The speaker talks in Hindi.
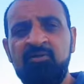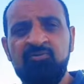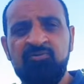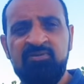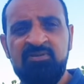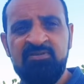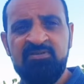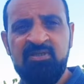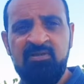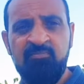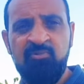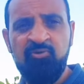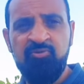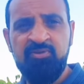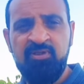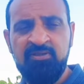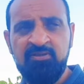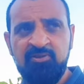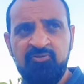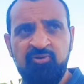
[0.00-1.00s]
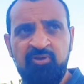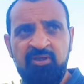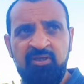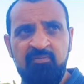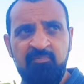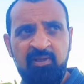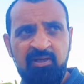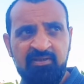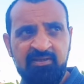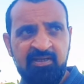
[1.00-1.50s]
का जो सिस्टम है उसके अंदर जो
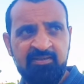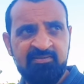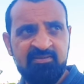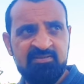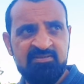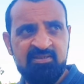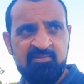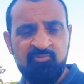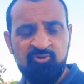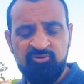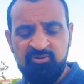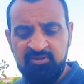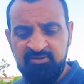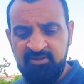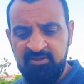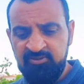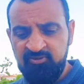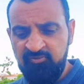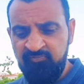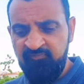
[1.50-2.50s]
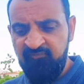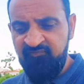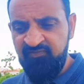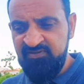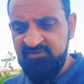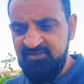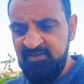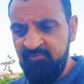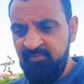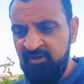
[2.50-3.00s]
ई का एक सिस्टम होता था जो
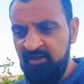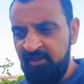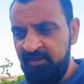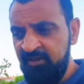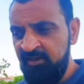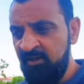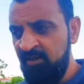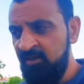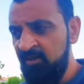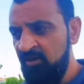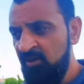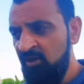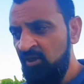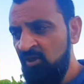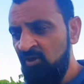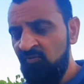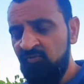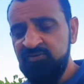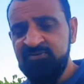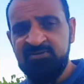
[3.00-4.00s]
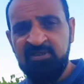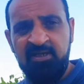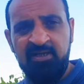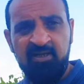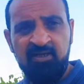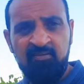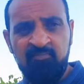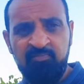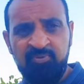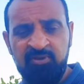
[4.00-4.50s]
फर्स्ट ईमेल आने का वो सारा
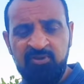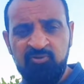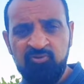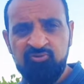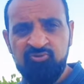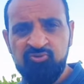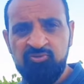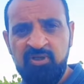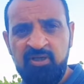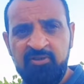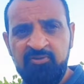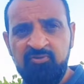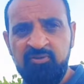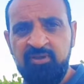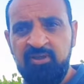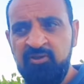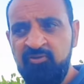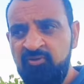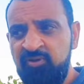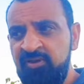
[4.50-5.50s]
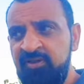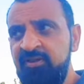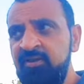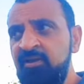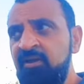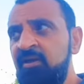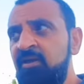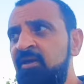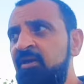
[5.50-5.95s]
कंप्लीट हो चुका है क्योंकि इन्होंने